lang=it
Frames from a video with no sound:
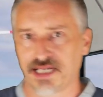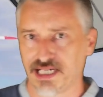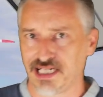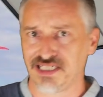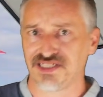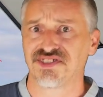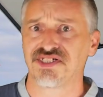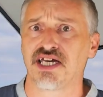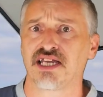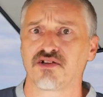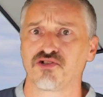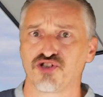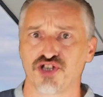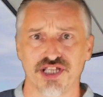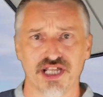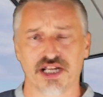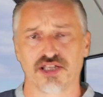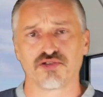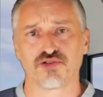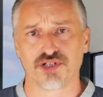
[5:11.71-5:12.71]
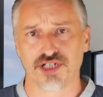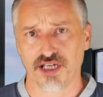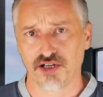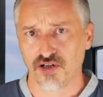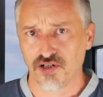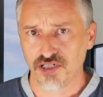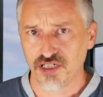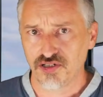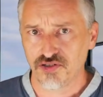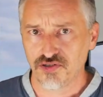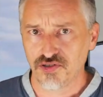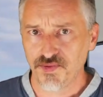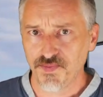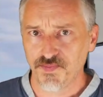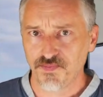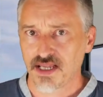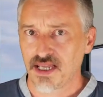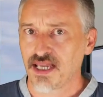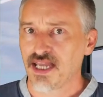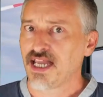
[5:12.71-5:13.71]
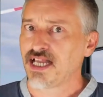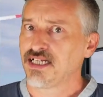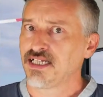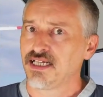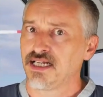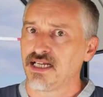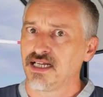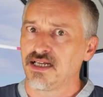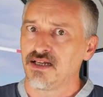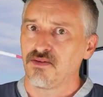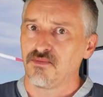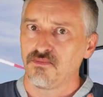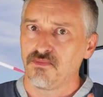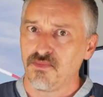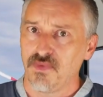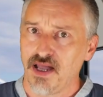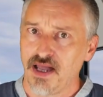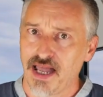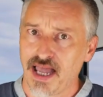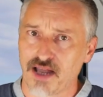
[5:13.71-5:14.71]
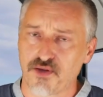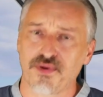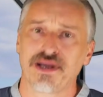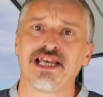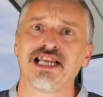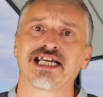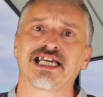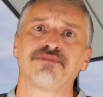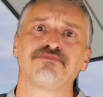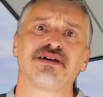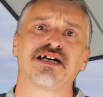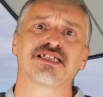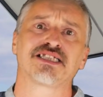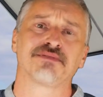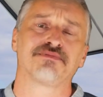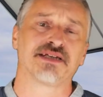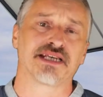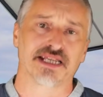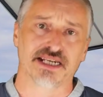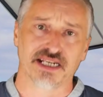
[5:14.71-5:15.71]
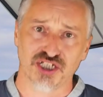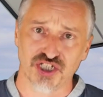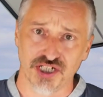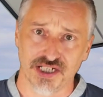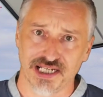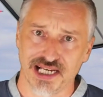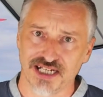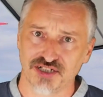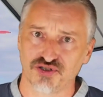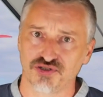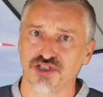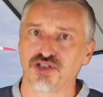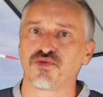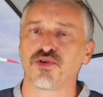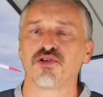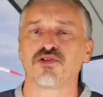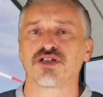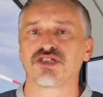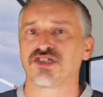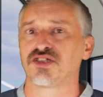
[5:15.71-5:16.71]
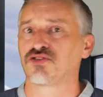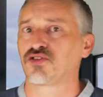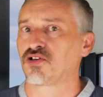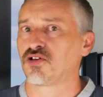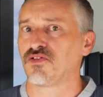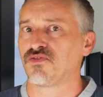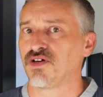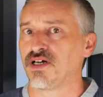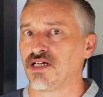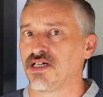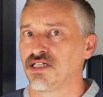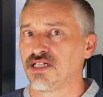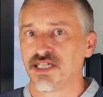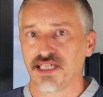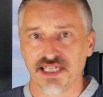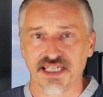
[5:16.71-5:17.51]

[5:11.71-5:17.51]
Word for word: per realizzare un generatore eolico è quella che passa per il riciclaggio di quello che si trova